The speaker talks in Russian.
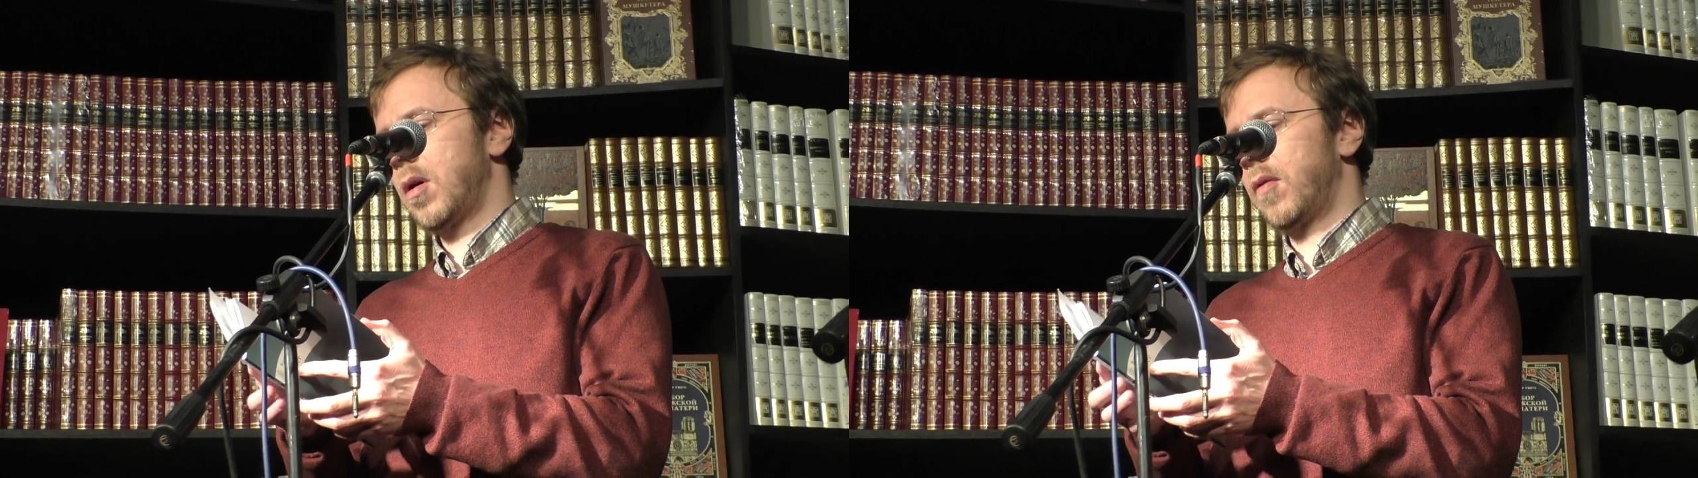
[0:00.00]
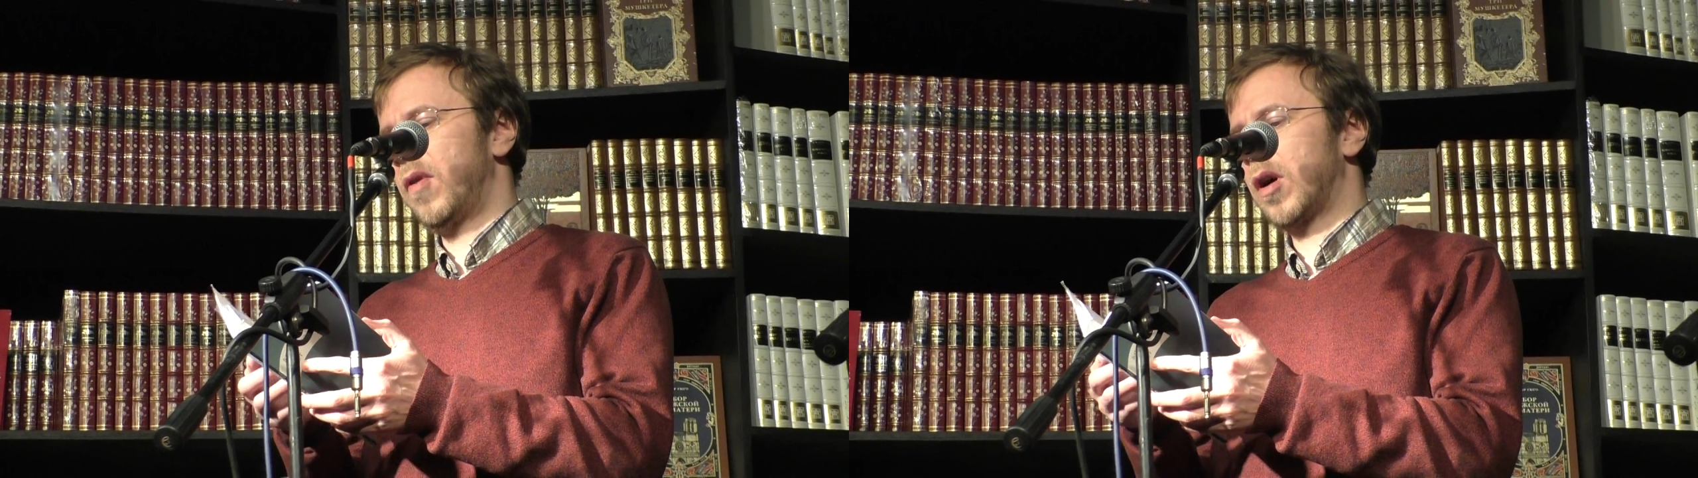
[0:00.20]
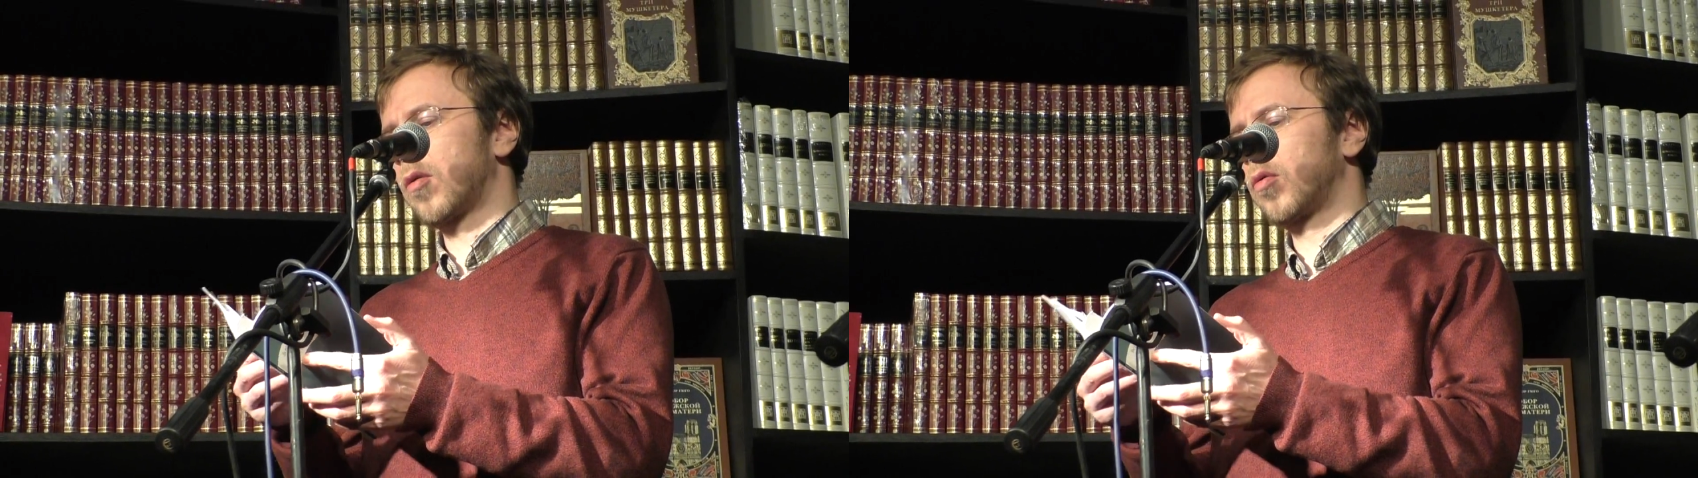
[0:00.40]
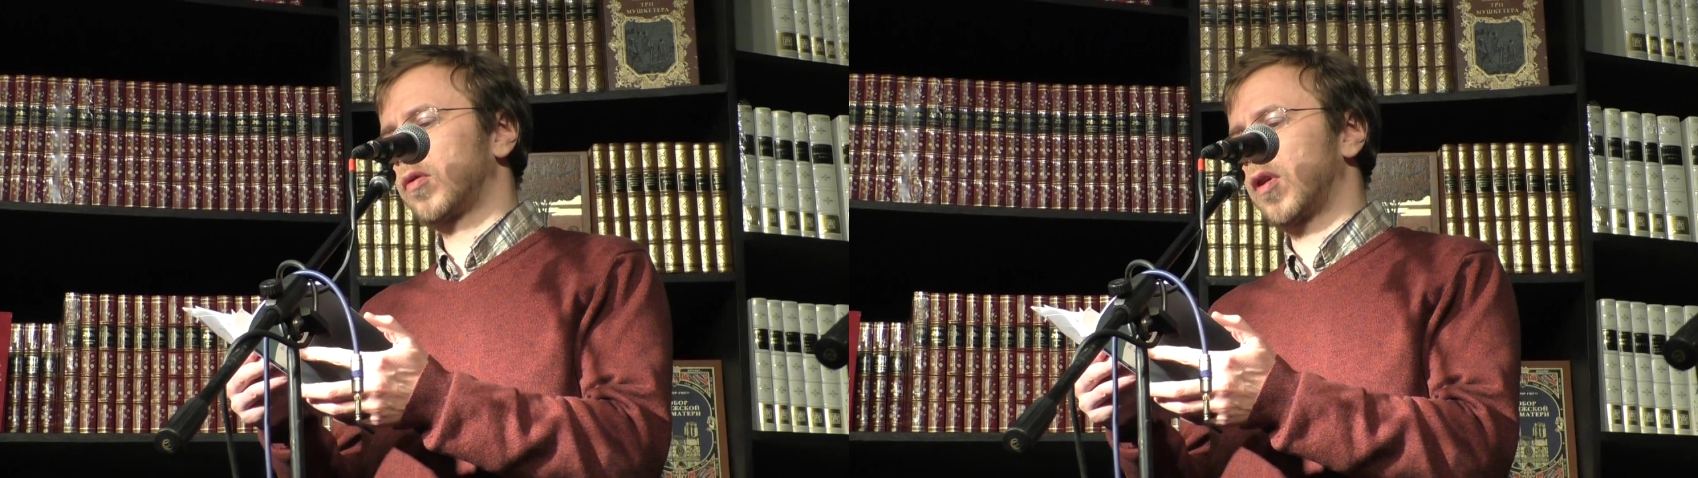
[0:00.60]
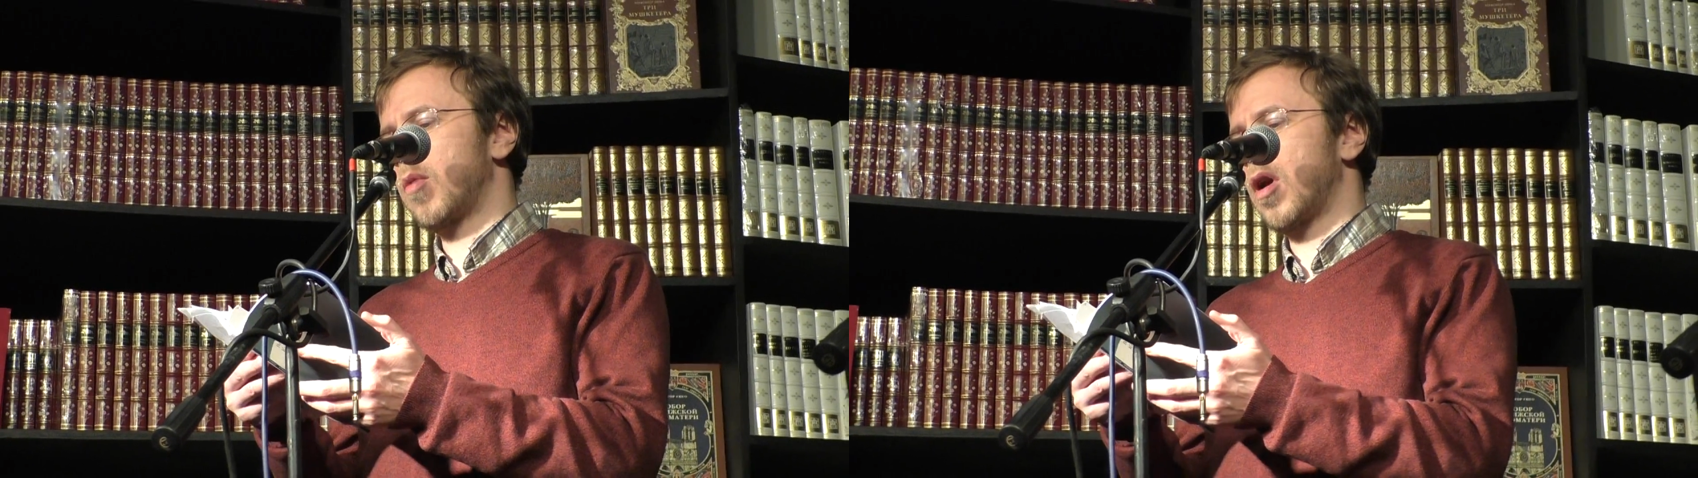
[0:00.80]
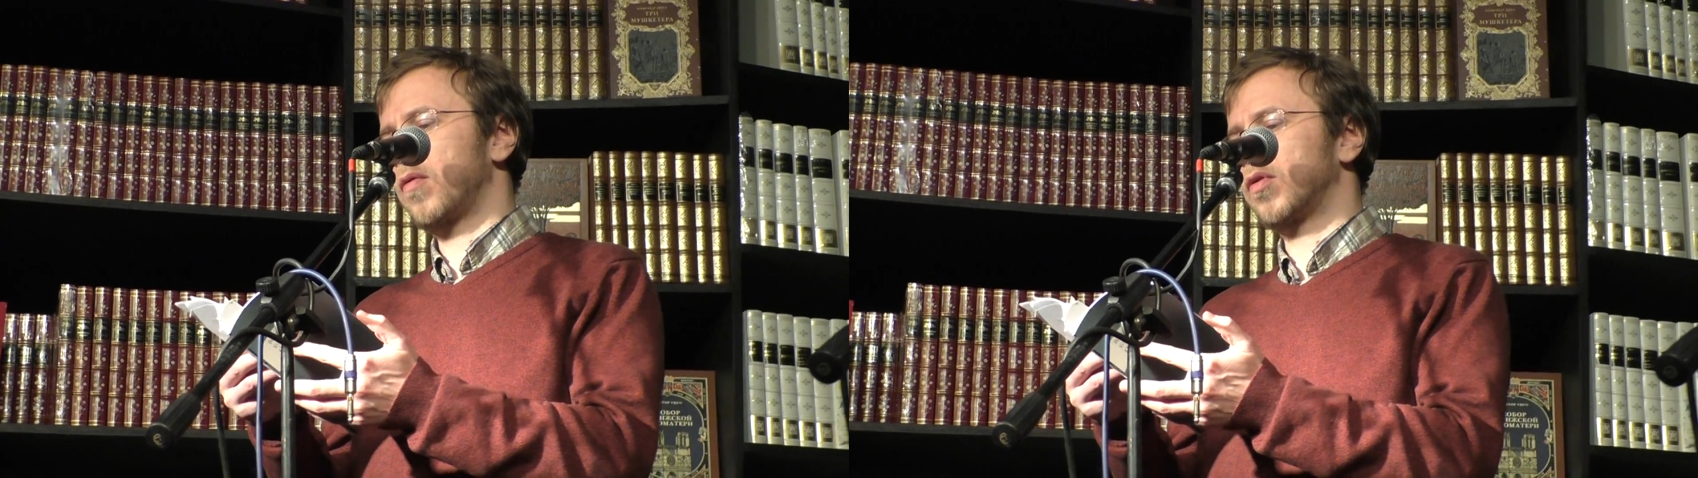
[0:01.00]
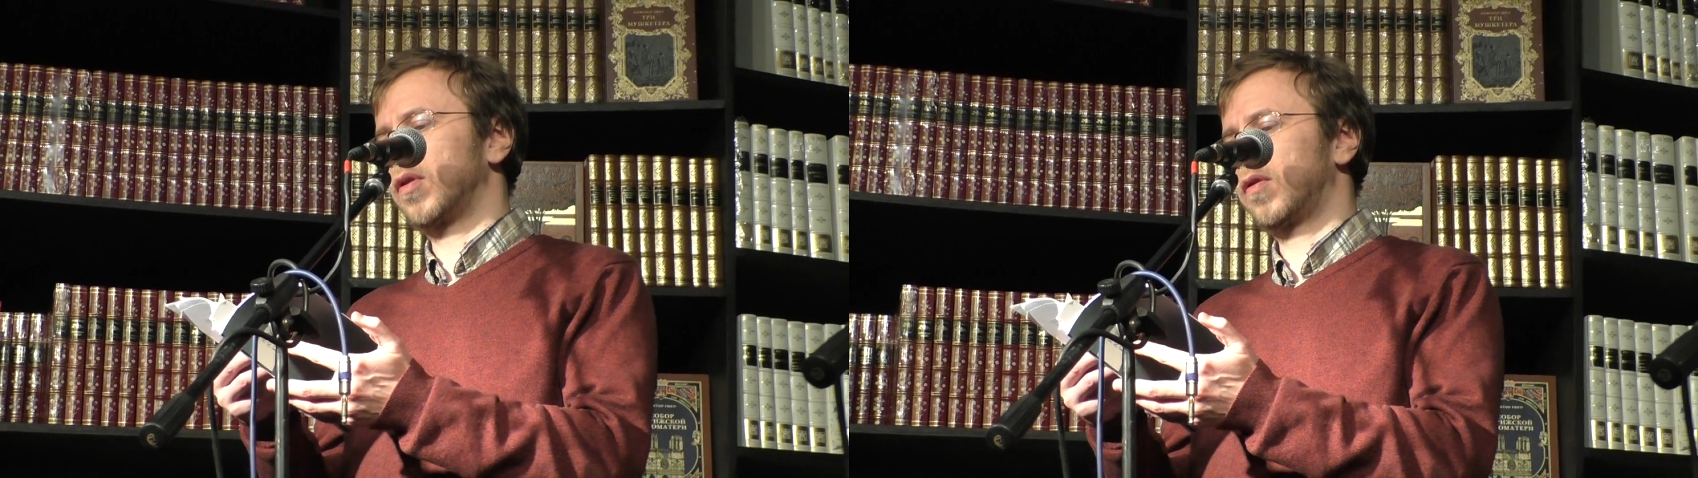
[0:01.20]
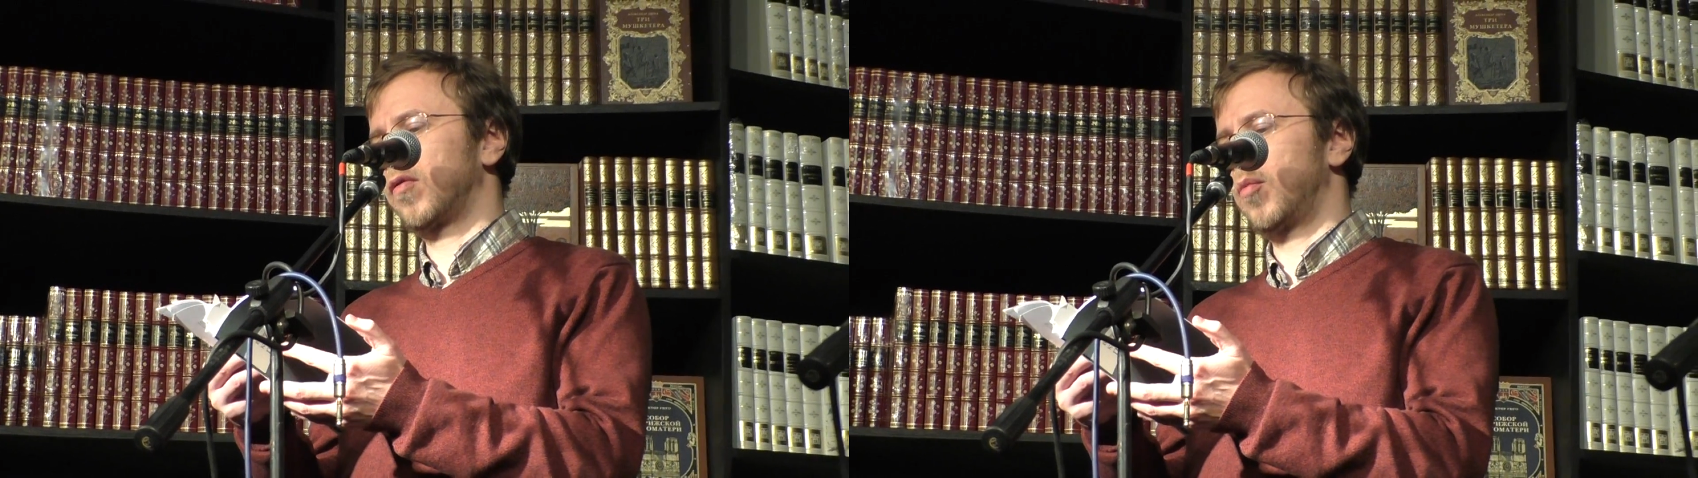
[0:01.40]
Вокруг собравшись